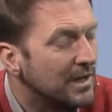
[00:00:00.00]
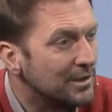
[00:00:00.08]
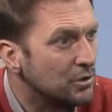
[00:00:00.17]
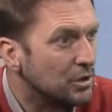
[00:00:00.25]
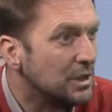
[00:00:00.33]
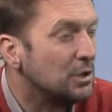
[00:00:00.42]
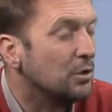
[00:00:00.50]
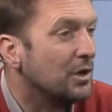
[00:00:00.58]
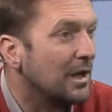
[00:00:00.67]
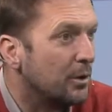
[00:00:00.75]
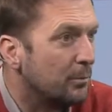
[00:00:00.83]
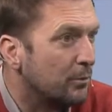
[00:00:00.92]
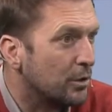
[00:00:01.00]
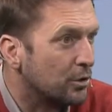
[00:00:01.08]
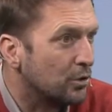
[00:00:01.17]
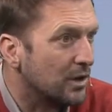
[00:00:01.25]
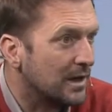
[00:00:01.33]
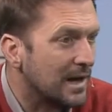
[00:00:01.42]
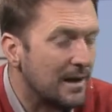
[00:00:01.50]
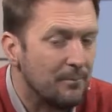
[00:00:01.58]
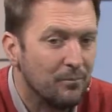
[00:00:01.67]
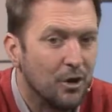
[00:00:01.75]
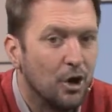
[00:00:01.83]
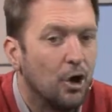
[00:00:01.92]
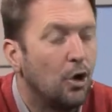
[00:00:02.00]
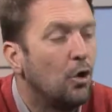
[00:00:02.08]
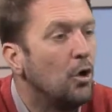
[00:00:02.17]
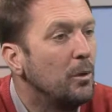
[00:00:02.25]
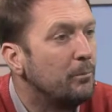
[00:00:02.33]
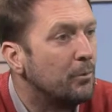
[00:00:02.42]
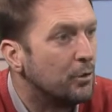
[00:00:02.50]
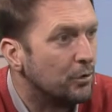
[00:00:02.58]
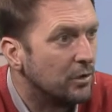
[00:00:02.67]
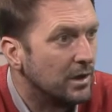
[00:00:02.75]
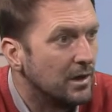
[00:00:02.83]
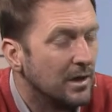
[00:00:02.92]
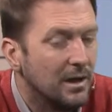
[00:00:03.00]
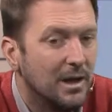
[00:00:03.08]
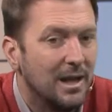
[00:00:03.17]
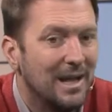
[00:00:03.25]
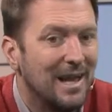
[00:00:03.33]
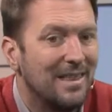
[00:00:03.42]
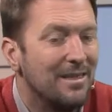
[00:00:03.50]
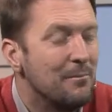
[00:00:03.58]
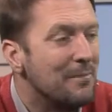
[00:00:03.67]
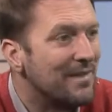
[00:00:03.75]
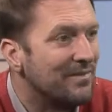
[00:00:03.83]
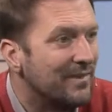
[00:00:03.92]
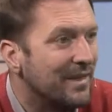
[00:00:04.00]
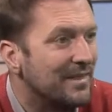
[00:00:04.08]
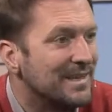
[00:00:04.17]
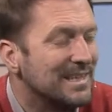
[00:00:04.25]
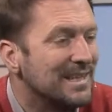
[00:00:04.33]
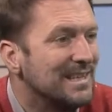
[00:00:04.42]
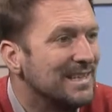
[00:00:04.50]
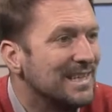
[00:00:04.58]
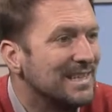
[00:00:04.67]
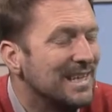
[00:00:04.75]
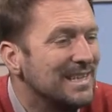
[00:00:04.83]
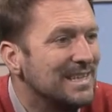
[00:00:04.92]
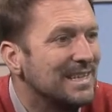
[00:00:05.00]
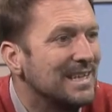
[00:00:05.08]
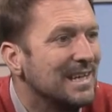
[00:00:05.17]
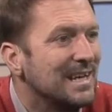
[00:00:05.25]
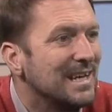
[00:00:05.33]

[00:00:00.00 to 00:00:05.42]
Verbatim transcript: Eso se hizo en el aeropuerto de acá. Hoy por hoy, la demanda de cerezas es